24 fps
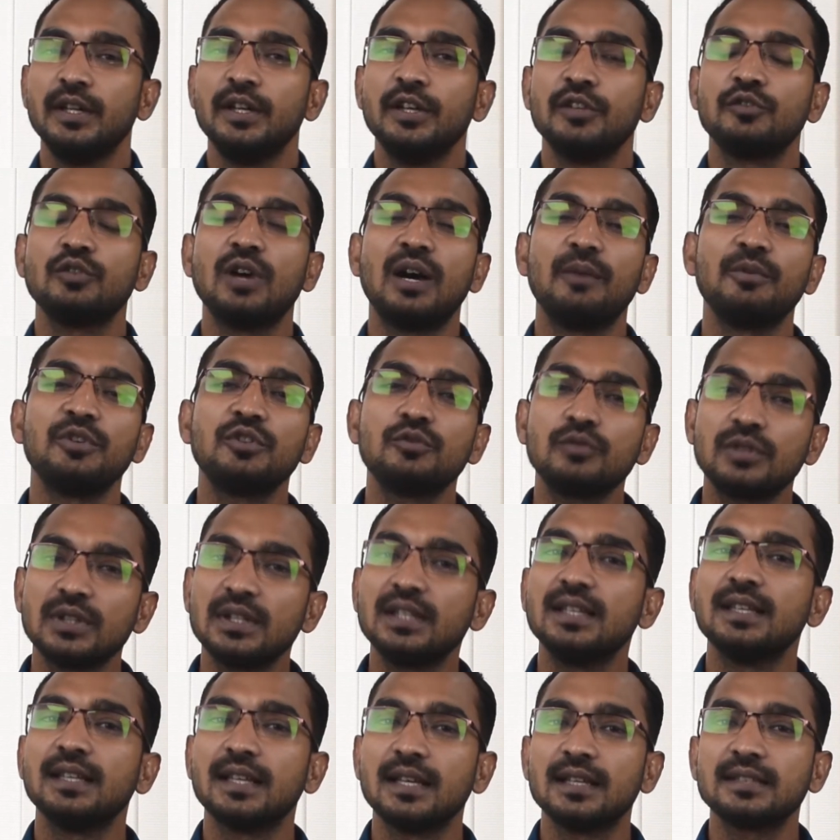তো আমি যদি
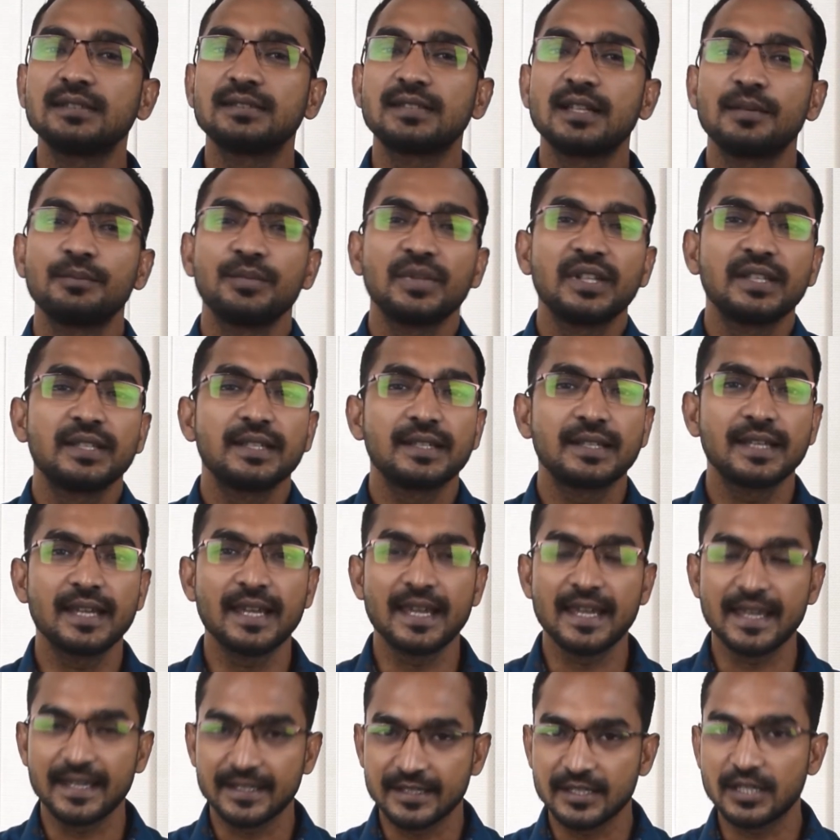লাস্ট আপনাদেরকে
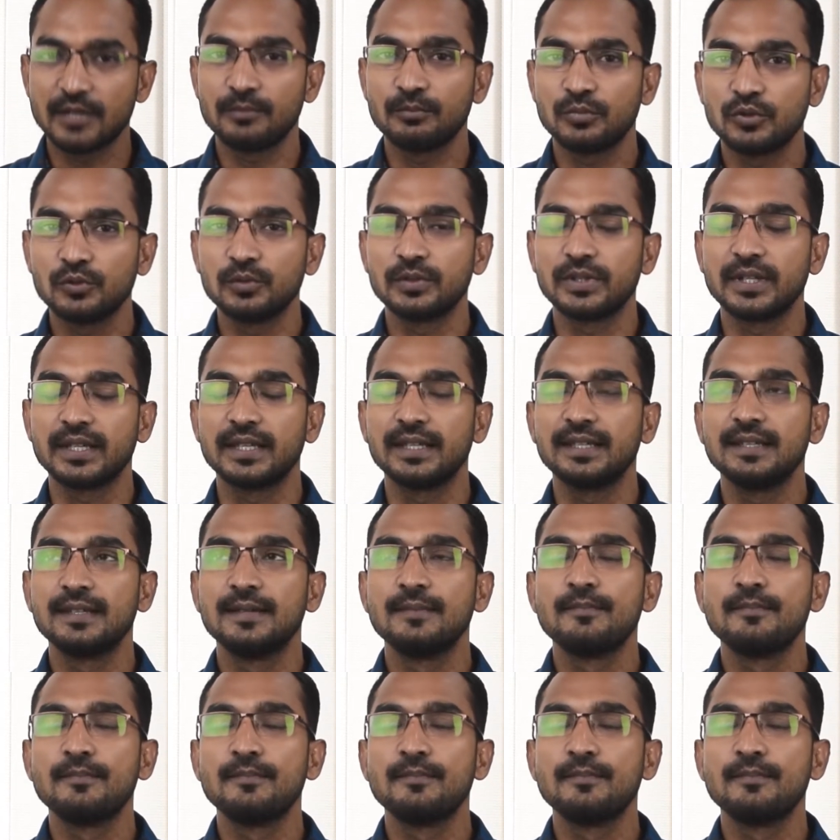এক্সাম্পল দিই